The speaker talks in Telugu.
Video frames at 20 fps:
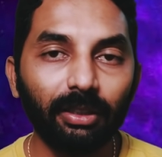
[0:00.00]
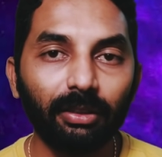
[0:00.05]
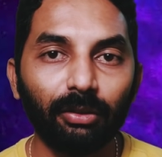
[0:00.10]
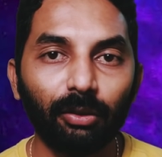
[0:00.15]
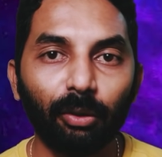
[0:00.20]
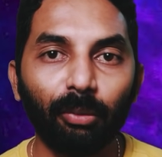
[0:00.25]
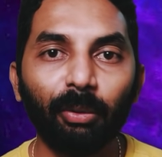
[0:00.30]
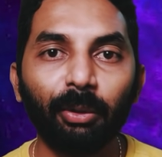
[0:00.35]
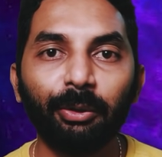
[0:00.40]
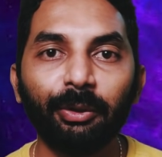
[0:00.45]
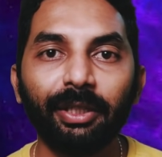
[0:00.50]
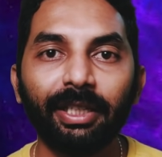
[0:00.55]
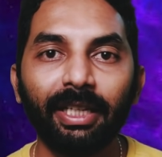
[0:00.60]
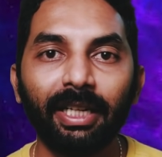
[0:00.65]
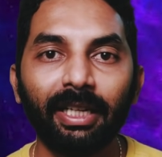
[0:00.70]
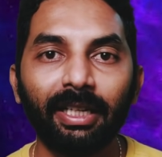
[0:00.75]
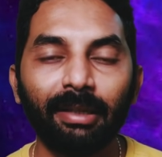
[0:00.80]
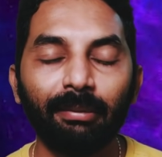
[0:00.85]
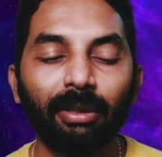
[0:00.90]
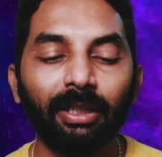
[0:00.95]
లోబో కూడా
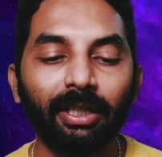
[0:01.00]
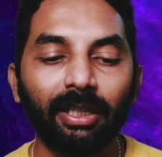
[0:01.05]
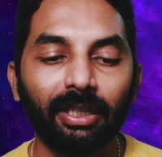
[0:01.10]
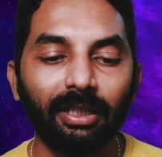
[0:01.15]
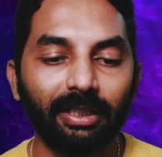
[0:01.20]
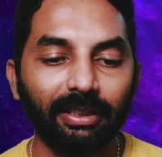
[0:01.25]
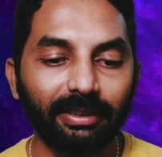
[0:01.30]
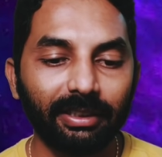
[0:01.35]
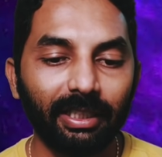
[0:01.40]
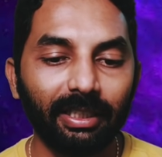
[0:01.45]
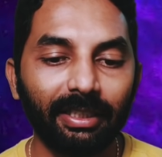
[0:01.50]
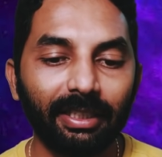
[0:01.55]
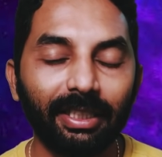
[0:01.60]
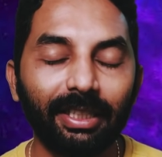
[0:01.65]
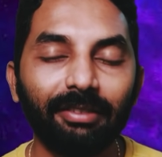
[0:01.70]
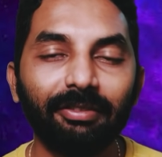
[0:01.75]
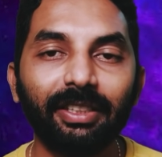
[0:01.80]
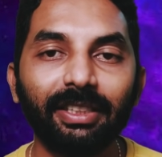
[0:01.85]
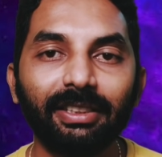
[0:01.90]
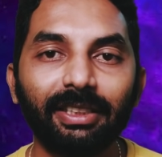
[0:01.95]
ఇక్కడ ఏమన్నాడంటే చెల్లికి
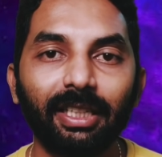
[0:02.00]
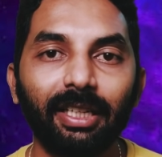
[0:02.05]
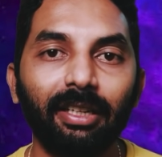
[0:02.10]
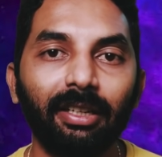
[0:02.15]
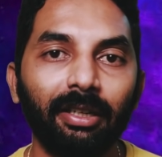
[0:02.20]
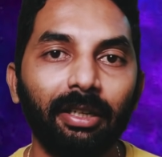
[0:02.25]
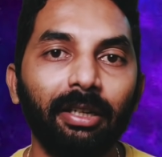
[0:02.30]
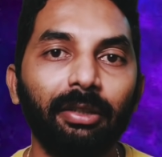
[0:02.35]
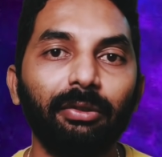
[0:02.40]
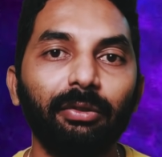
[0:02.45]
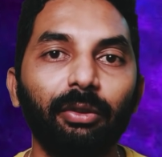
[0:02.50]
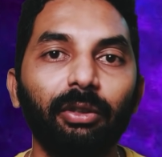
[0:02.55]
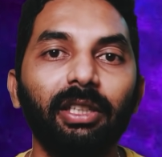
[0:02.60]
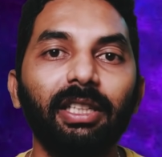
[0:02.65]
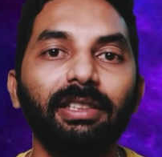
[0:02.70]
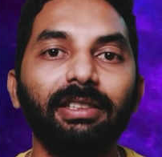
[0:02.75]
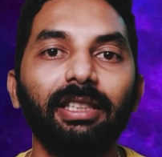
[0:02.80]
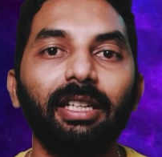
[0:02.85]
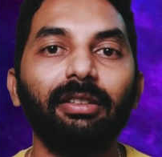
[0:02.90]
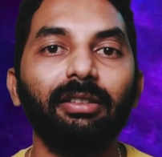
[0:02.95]
గిఫ్ట్ ఇచ్చానంటూ
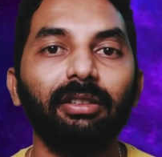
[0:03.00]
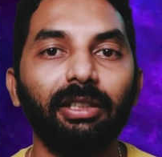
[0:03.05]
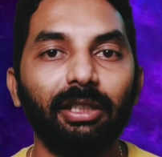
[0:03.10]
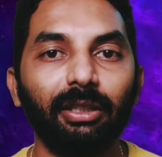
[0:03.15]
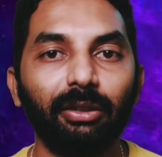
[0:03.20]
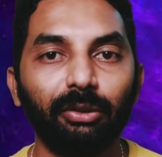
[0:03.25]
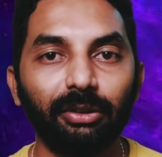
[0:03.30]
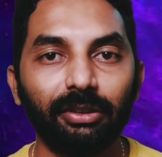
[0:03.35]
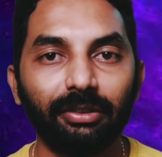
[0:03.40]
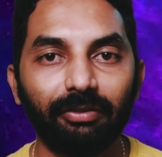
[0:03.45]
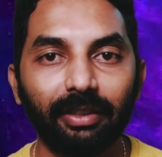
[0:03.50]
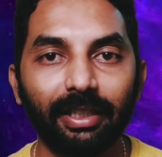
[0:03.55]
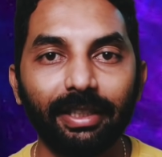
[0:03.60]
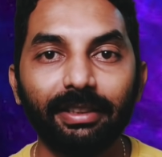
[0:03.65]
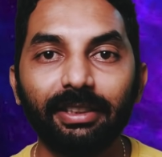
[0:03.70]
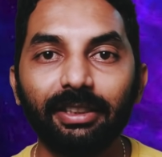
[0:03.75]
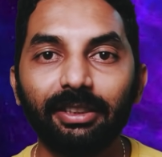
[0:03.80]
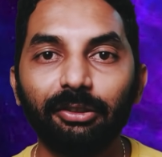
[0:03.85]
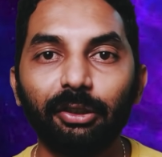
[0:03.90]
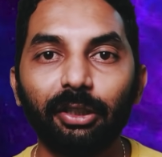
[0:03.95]
వదిలేశాడు ఇక్కడ కొంచెం ఫైట్
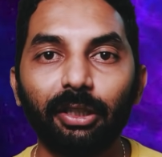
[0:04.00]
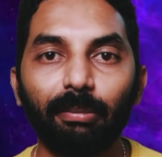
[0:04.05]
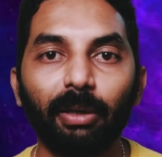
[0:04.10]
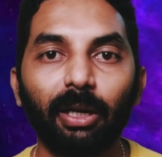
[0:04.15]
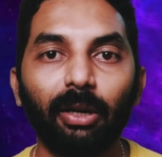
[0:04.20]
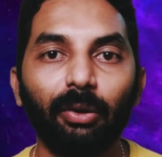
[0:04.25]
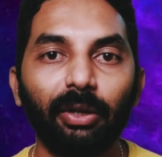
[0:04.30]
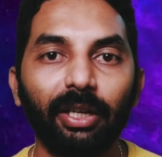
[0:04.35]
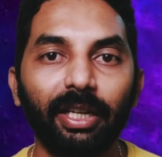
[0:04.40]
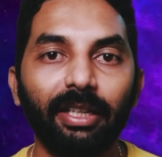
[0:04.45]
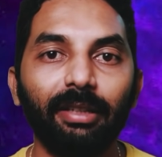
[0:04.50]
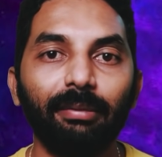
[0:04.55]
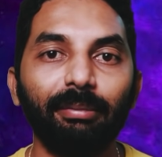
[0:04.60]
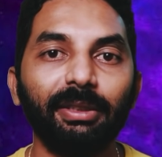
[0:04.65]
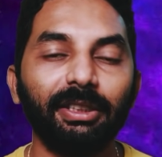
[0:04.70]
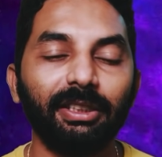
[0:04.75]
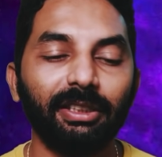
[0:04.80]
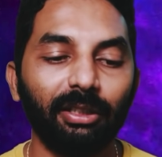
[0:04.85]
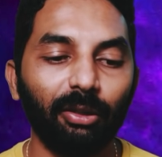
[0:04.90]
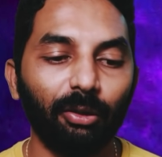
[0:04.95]
చేస్తుంటే బాగుండేది
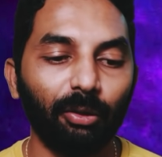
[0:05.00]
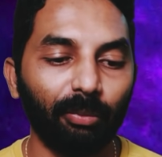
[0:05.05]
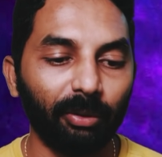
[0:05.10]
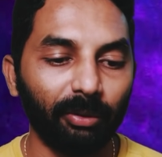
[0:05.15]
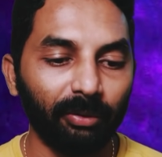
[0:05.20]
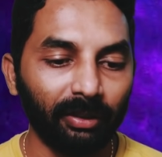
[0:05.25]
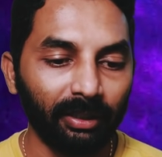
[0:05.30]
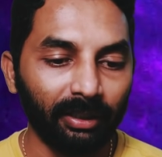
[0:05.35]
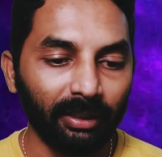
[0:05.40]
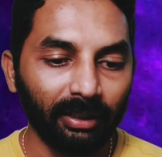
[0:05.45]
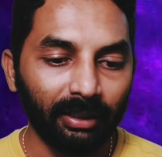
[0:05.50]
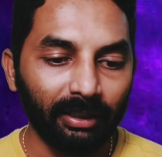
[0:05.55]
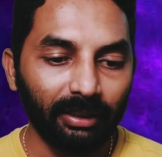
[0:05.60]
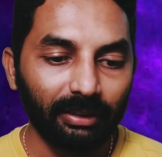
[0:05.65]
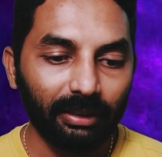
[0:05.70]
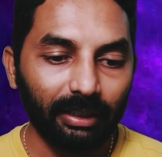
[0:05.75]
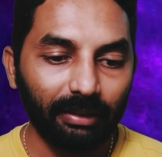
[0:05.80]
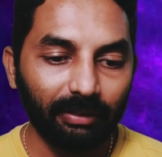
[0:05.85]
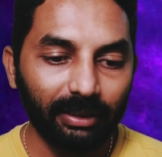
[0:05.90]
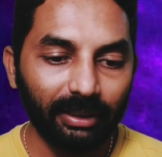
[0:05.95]
అనిపించింది లోబో
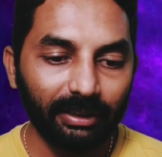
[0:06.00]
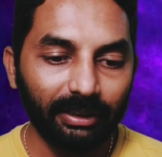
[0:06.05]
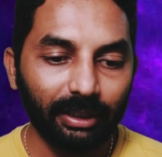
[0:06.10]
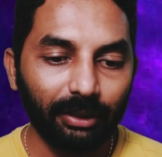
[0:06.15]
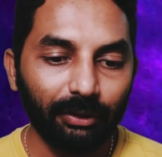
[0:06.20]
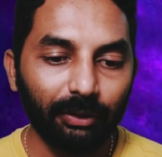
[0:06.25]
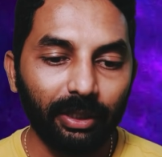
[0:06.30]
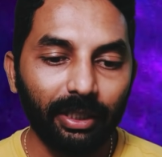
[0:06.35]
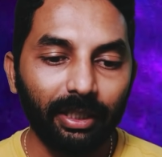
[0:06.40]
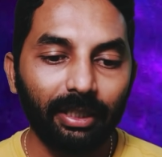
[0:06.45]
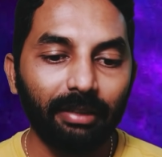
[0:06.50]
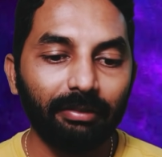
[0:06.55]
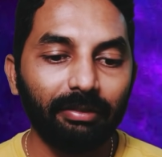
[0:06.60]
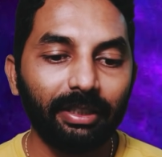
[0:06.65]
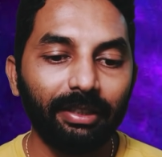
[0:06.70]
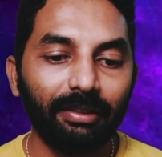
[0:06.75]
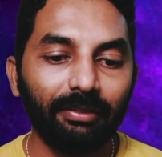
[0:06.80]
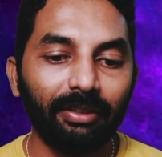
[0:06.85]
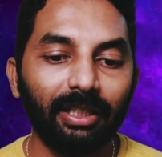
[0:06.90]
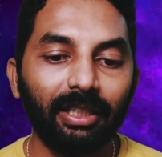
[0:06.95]
తర్వాత షన్ను అండ్ రవి
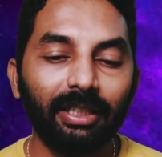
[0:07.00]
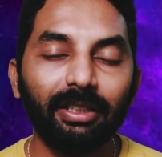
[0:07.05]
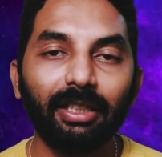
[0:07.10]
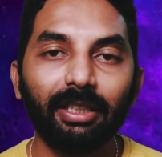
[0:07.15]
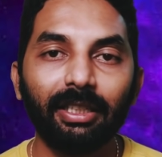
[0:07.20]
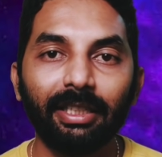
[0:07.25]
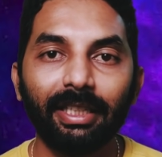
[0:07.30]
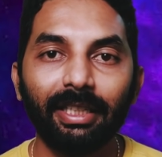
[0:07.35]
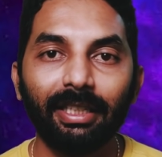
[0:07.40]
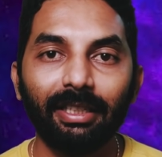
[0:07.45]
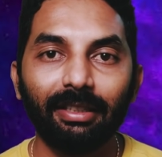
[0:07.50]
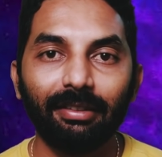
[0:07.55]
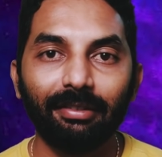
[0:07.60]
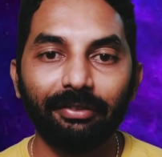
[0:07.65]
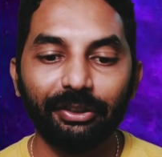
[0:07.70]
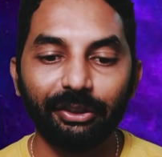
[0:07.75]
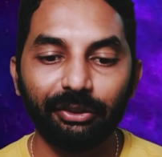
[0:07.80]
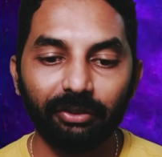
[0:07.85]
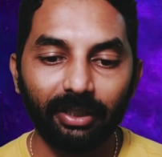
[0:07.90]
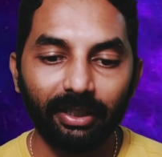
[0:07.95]
వీళ్ళిద్దరికి
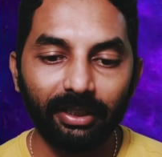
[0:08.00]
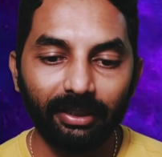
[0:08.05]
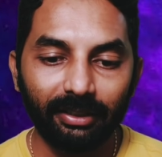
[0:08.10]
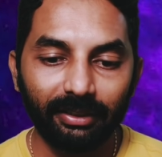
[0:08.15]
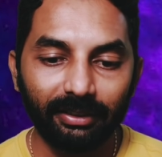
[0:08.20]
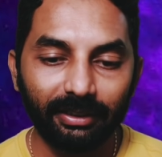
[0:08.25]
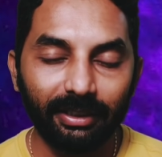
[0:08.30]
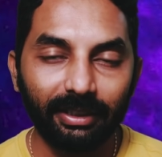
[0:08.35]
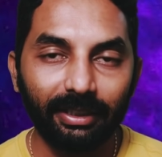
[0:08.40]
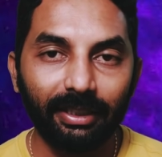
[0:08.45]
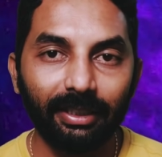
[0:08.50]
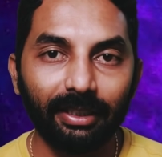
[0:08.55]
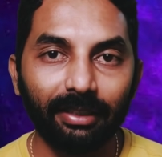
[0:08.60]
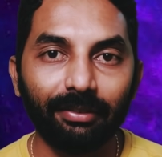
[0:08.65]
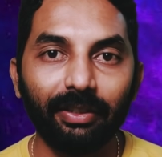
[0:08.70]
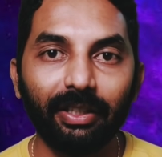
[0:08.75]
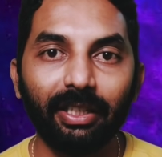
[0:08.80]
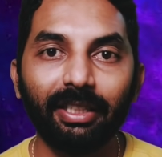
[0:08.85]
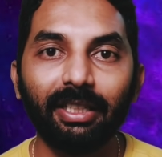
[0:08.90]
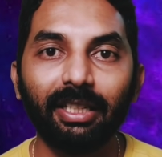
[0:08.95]
విశ్వ అండ్ సిరి
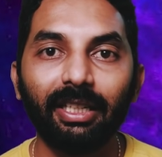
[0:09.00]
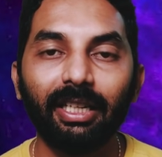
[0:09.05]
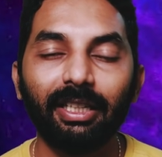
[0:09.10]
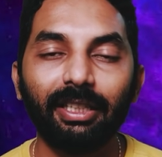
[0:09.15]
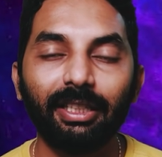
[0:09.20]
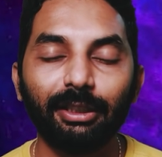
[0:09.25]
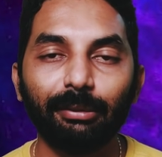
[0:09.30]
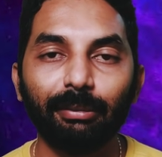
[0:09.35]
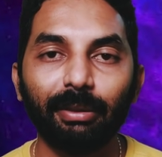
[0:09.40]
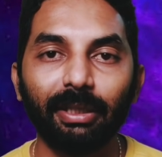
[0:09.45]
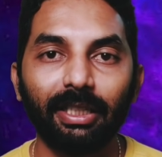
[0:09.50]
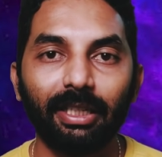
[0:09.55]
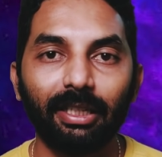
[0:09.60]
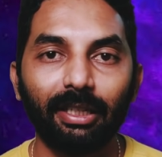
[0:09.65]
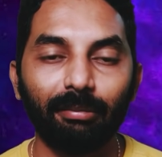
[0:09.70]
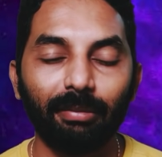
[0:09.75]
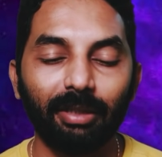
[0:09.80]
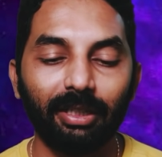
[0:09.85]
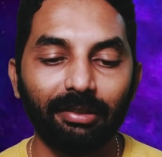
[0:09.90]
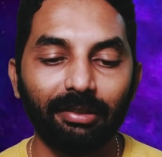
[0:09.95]
వీళ్ళిద్దరు లెటర్స్ పెట్టారనమాట